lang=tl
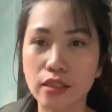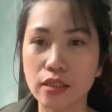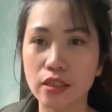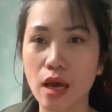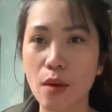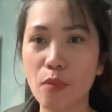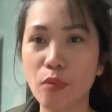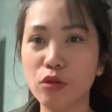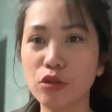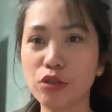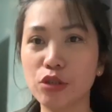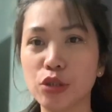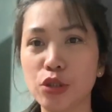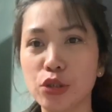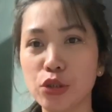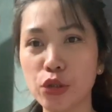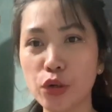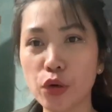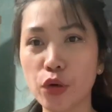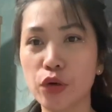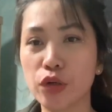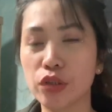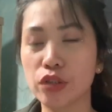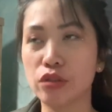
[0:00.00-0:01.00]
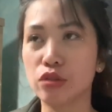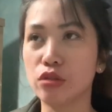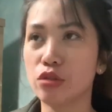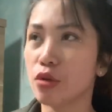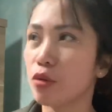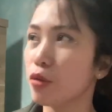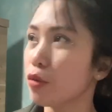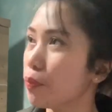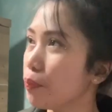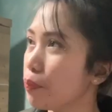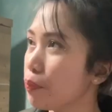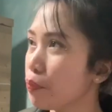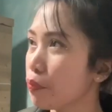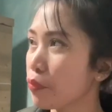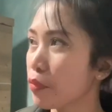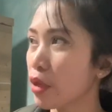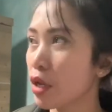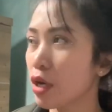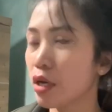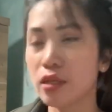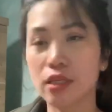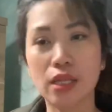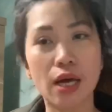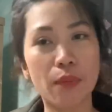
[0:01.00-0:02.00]
Tapos, yon So,
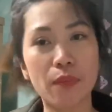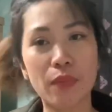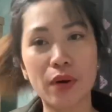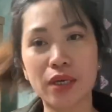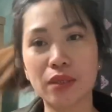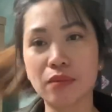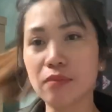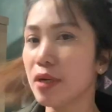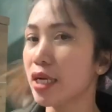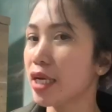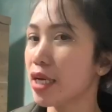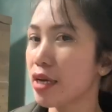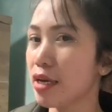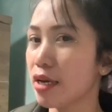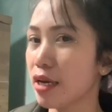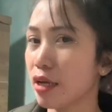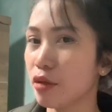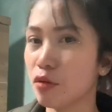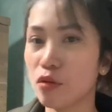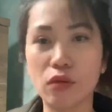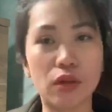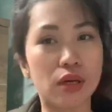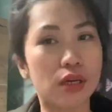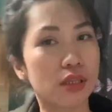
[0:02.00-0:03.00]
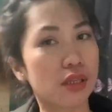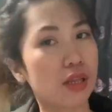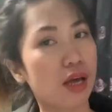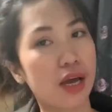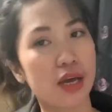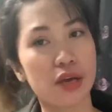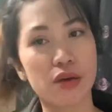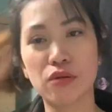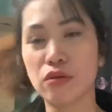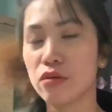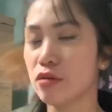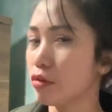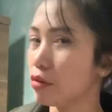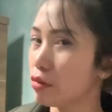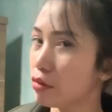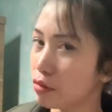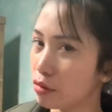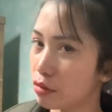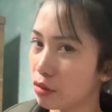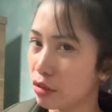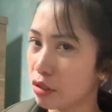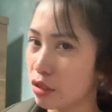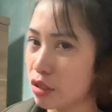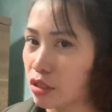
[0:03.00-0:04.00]
dapat maging ano lang tayo.
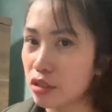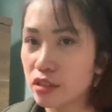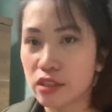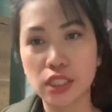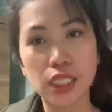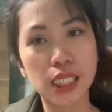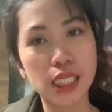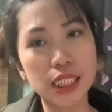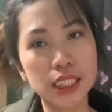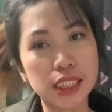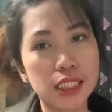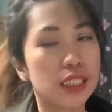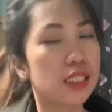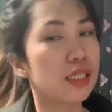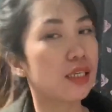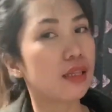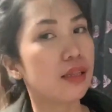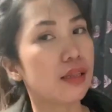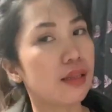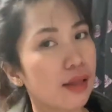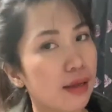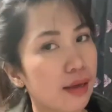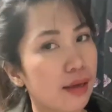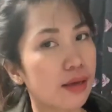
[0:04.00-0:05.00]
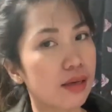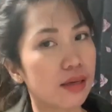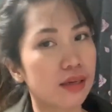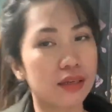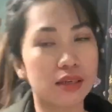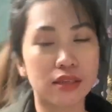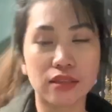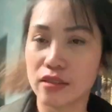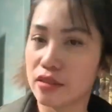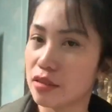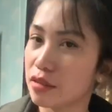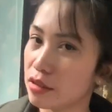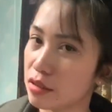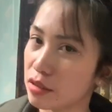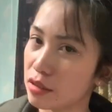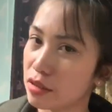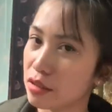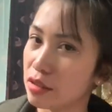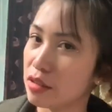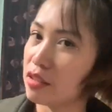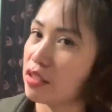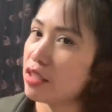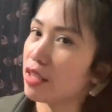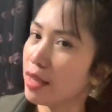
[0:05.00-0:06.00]
Chill, chill lang.
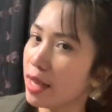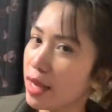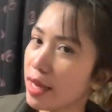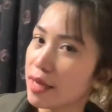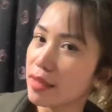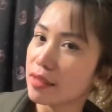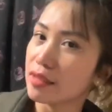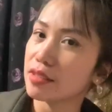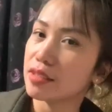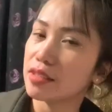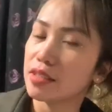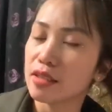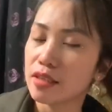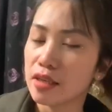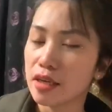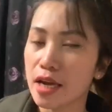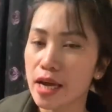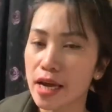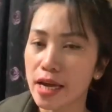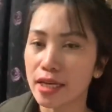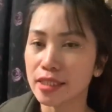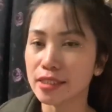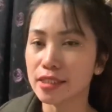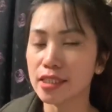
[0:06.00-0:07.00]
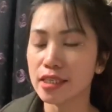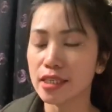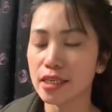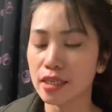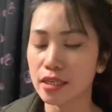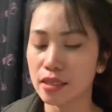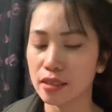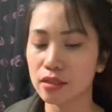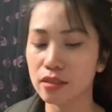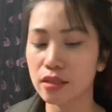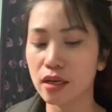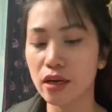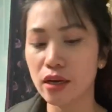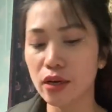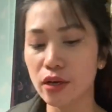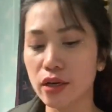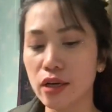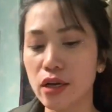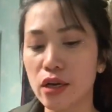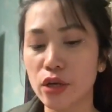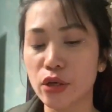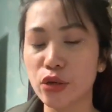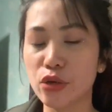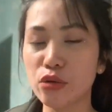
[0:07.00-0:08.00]
Chillax. Kasi,
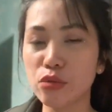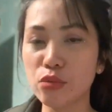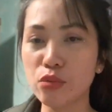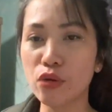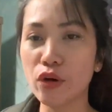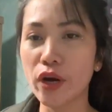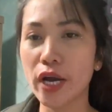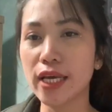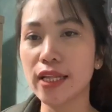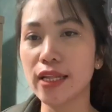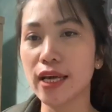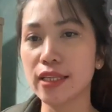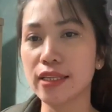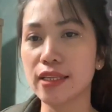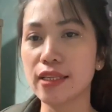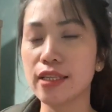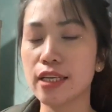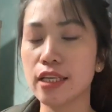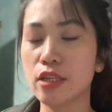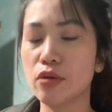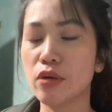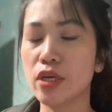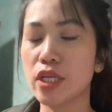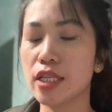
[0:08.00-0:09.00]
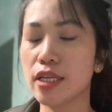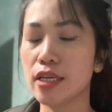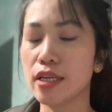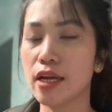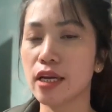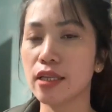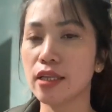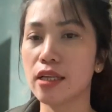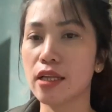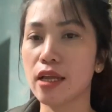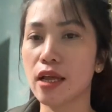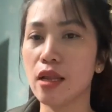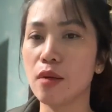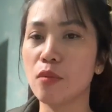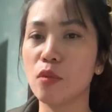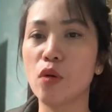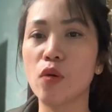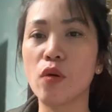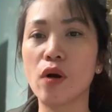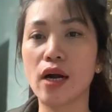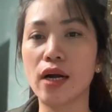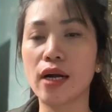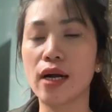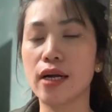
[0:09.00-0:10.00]
yung buhay natin dito, hindi natin alam
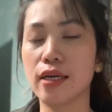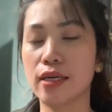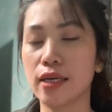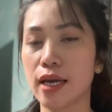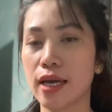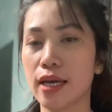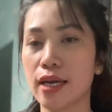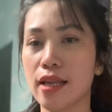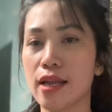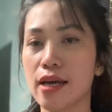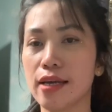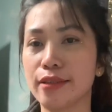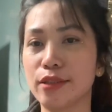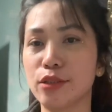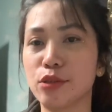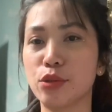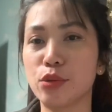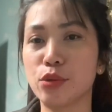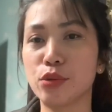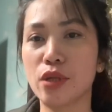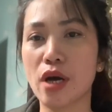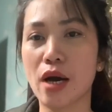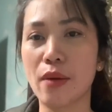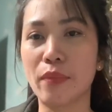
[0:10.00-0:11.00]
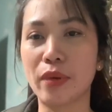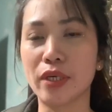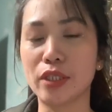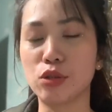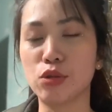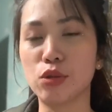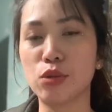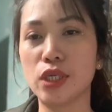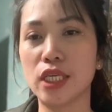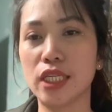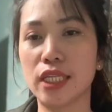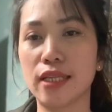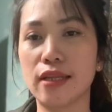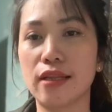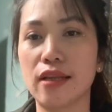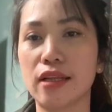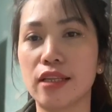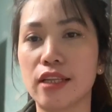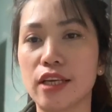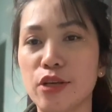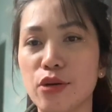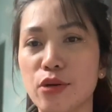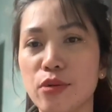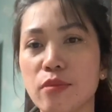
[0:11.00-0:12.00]
kung hanggang kailan. So, dapat sulitin
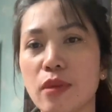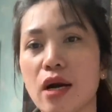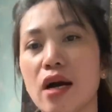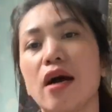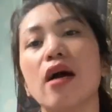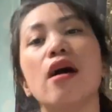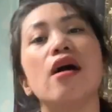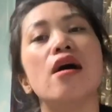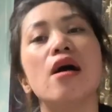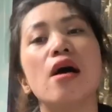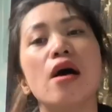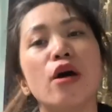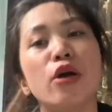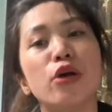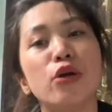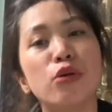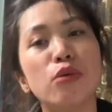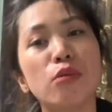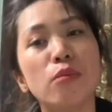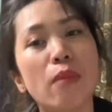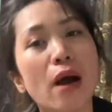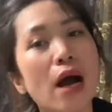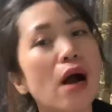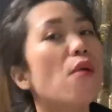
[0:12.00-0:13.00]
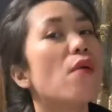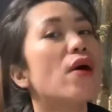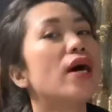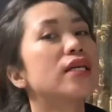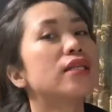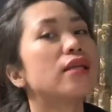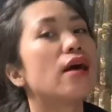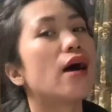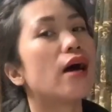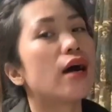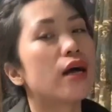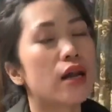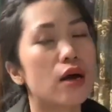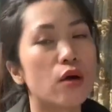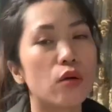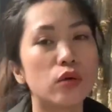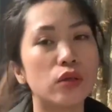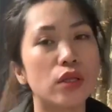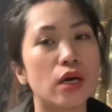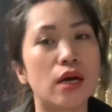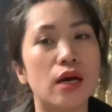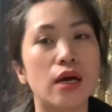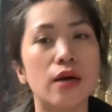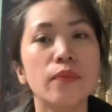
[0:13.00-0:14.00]
natin yung mga, yung bawat
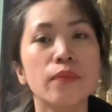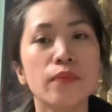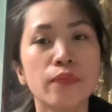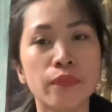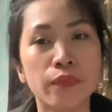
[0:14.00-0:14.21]
araw na,